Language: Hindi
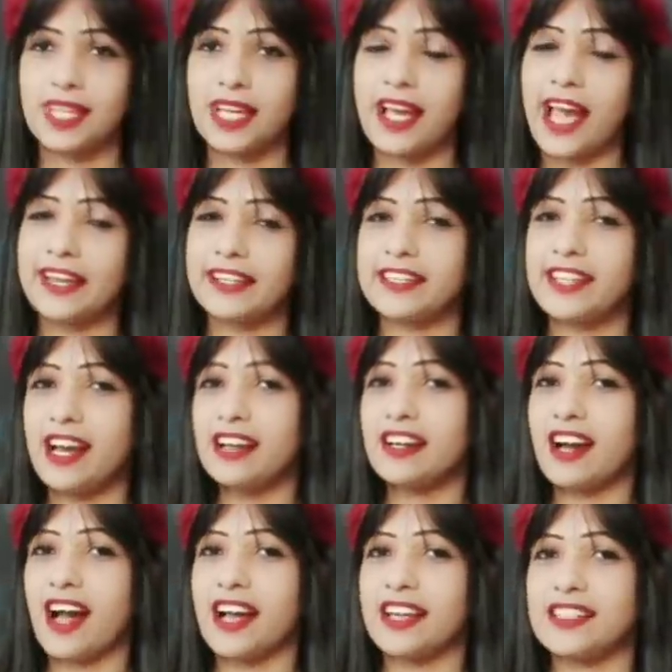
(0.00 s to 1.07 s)
एंड या
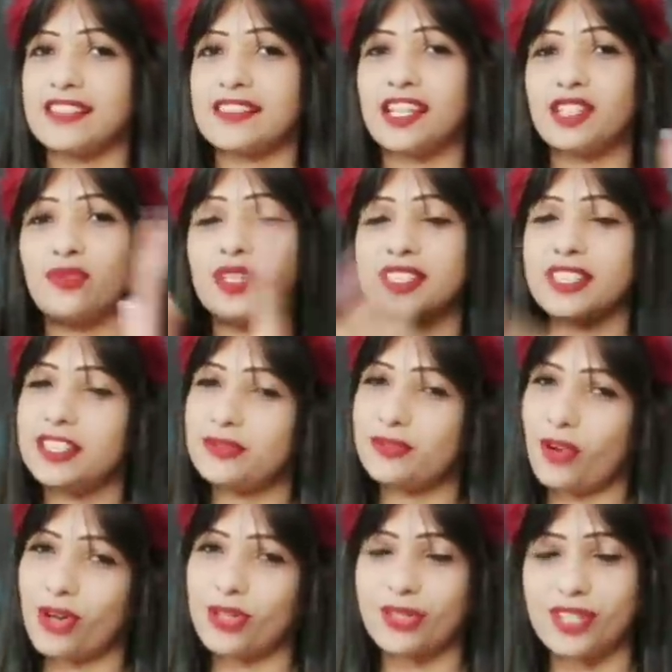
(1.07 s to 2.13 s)
गाइज दैट वॉज इट
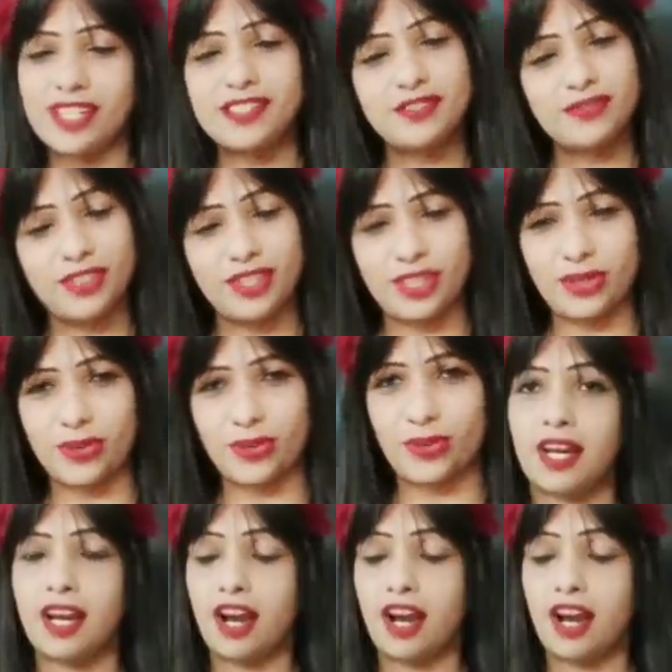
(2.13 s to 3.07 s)
फॉर टूडेज वीडियो